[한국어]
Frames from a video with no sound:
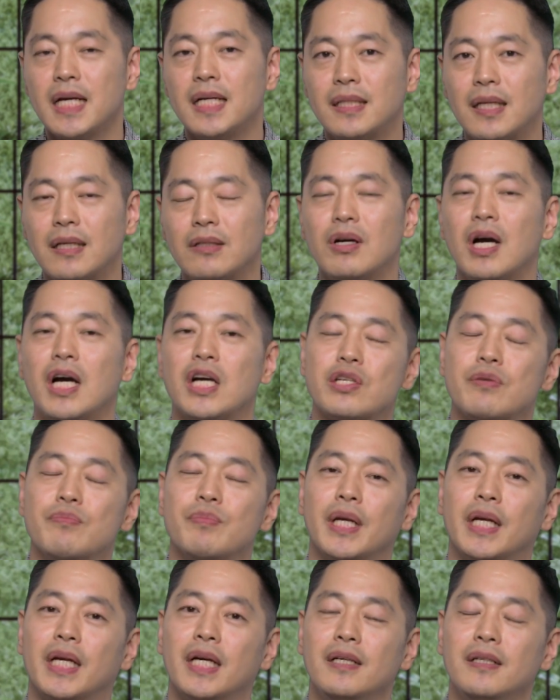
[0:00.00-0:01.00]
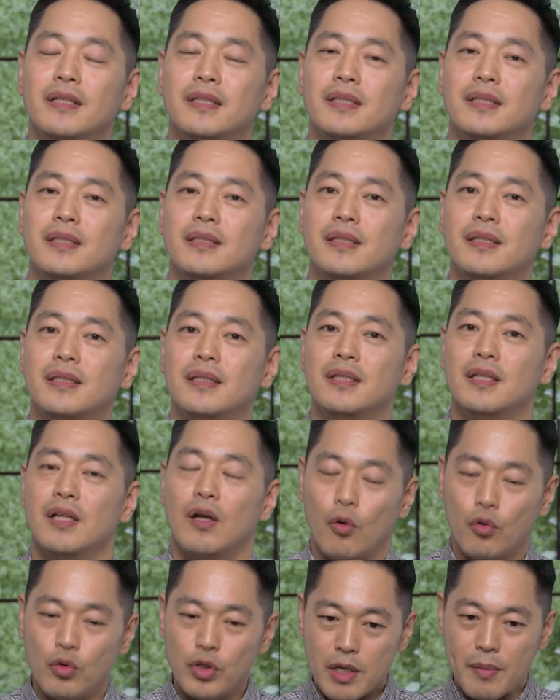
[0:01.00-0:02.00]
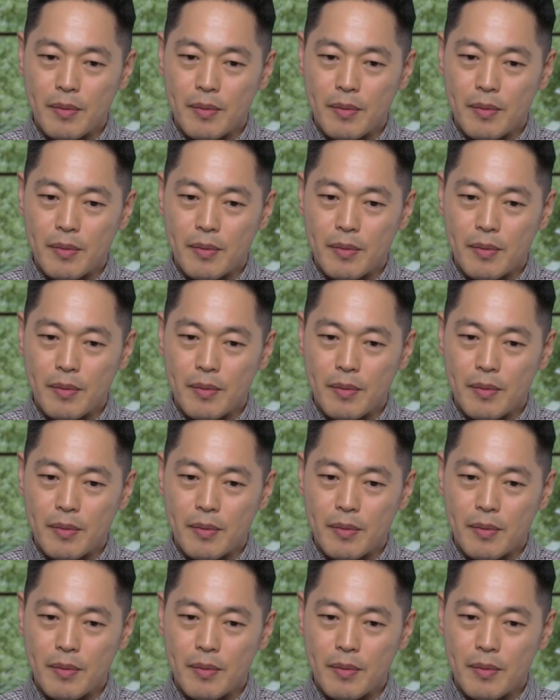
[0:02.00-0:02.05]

있다는 거 아십니까? 오늘